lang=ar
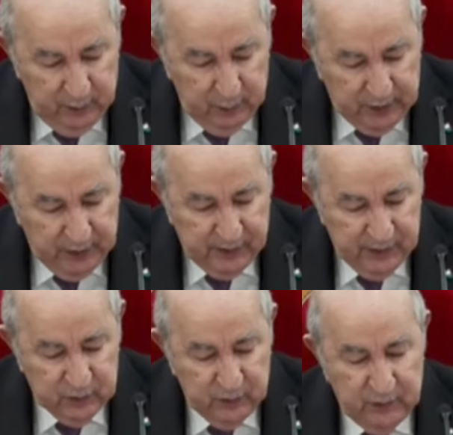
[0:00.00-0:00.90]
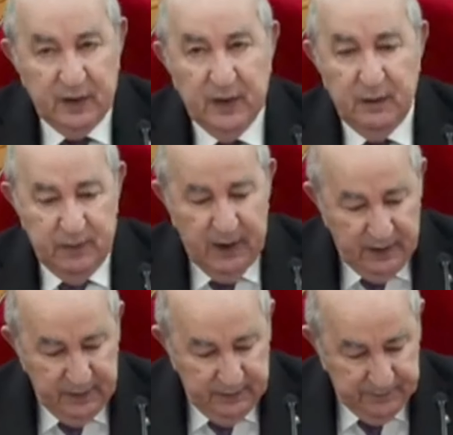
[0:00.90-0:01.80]
نكرس فيها
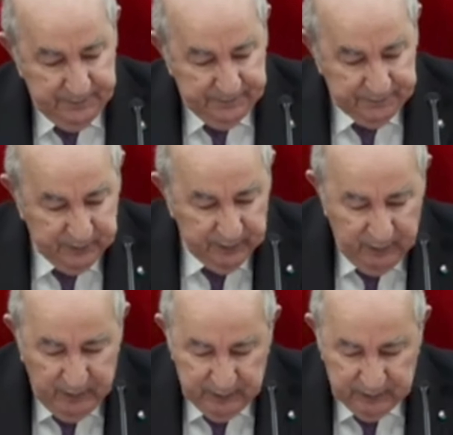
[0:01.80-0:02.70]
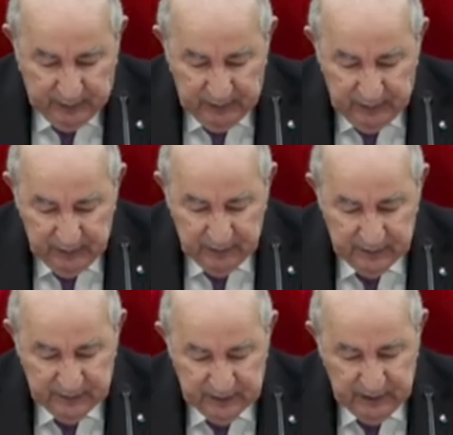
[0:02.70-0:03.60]
معا
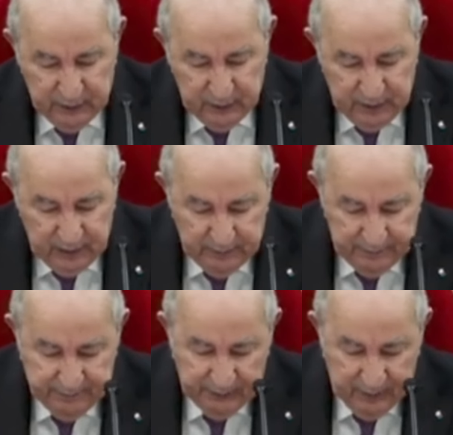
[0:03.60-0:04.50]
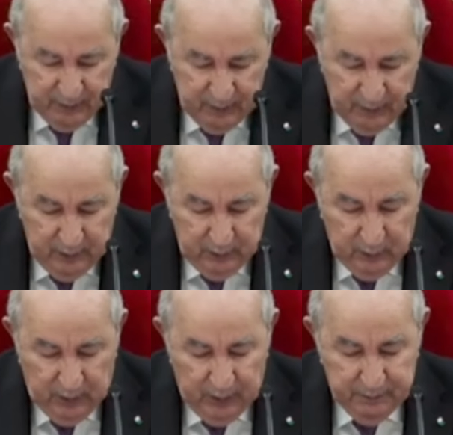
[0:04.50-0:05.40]
تقليدا سنويا
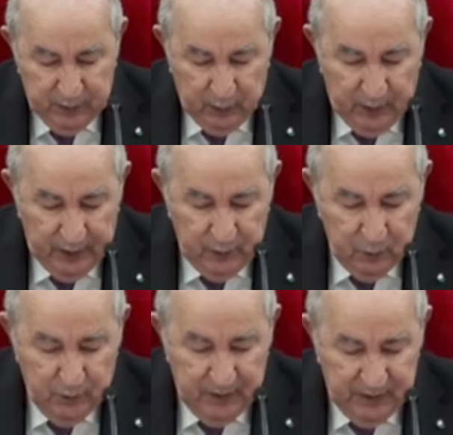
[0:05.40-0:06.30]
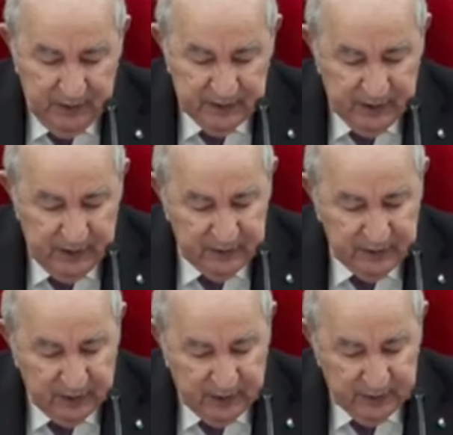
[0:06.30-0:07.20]
يعبر عن نبل
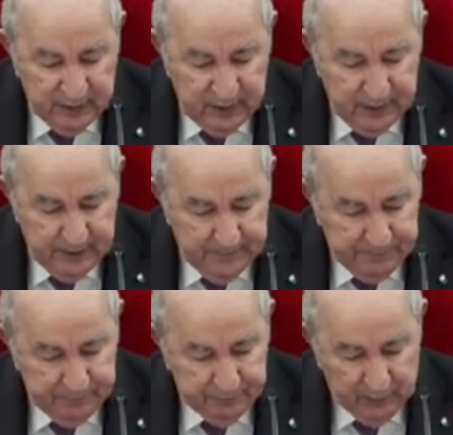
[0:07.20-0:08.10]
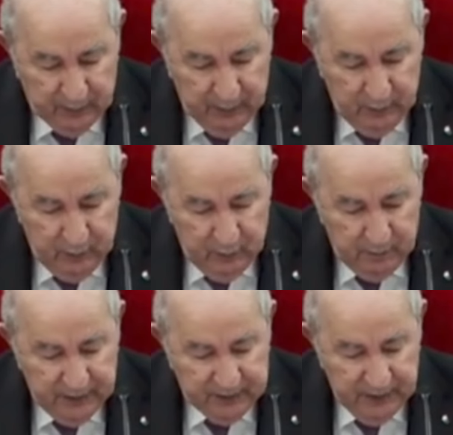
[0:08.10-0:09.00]
رسالة القضاء
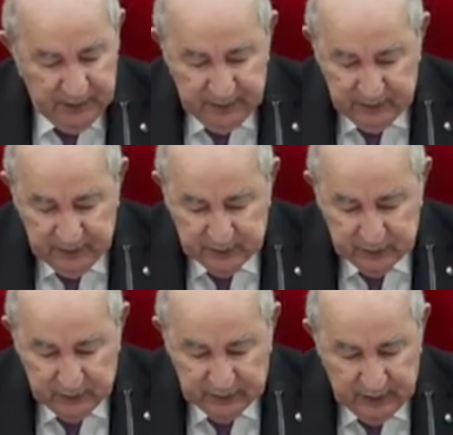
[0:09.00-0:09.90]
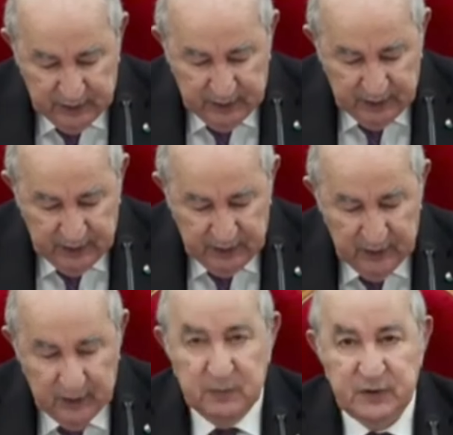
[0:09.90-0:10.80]
ومكانة السلطة
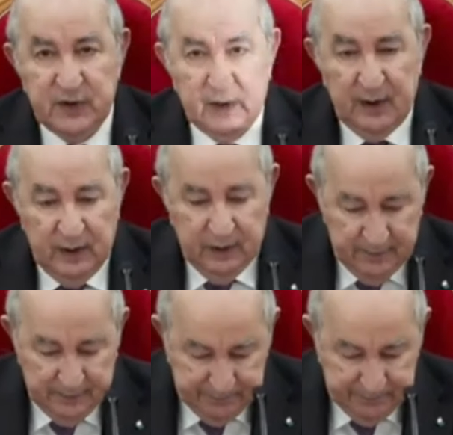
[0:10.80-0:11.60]
القضائية المستقلة